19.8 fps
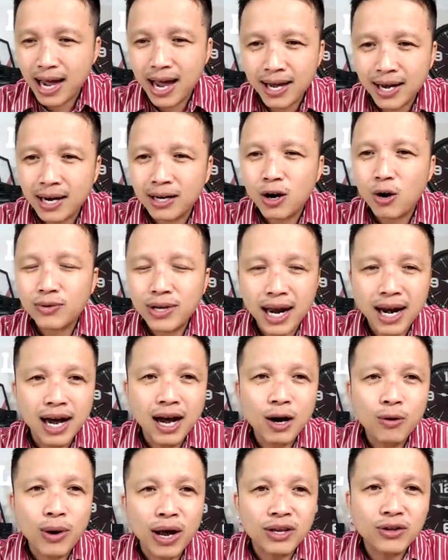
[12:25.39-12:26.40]
ok vậy đó
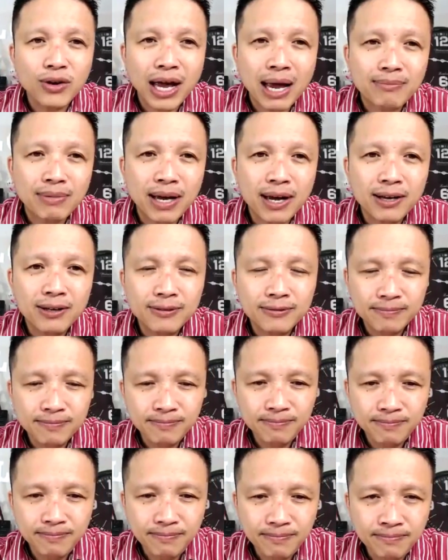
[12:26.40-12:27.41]
câu trả lời của anh cho em
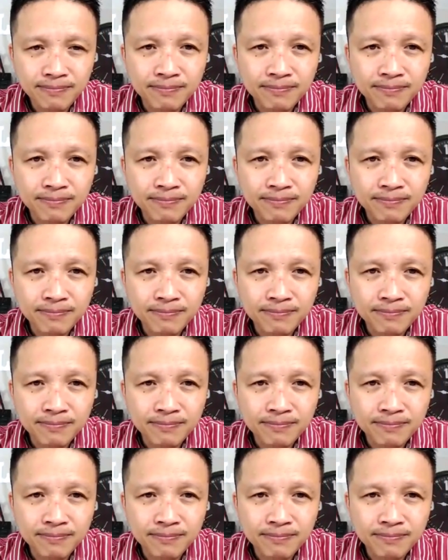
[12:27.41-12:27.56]
ha